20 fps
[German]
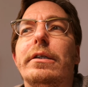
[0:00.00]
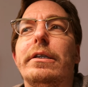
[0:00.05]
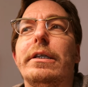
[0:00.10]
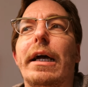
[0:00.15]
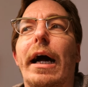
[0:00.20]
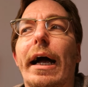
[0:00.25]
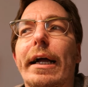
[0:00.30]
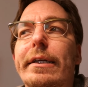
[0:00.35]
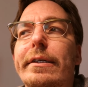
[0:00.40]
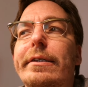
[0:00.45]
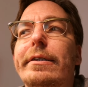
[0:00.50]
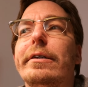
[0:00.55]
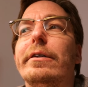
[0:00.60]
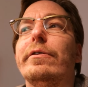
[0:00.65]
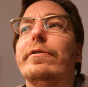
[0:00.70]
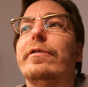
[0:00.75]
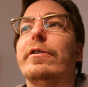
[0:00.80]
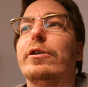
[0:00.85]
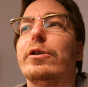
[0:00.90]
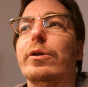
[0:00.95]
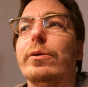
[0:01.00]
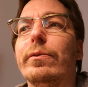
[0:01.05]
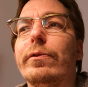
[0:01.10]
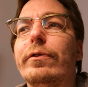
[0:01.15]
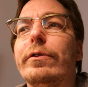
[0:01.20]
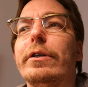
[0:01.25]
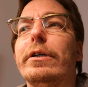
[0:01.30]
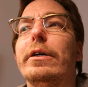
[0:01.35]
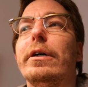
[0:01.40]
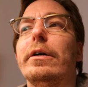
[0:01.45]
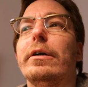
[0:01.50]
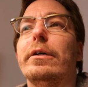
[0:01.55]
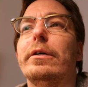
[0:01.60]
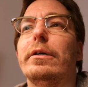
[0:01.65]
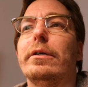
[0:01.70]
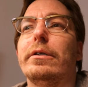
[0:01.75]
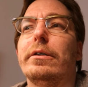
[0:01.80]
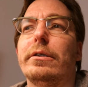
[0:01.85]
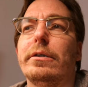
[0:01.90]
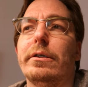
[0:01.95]
die einzige
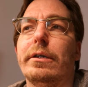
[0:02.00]
vernünftige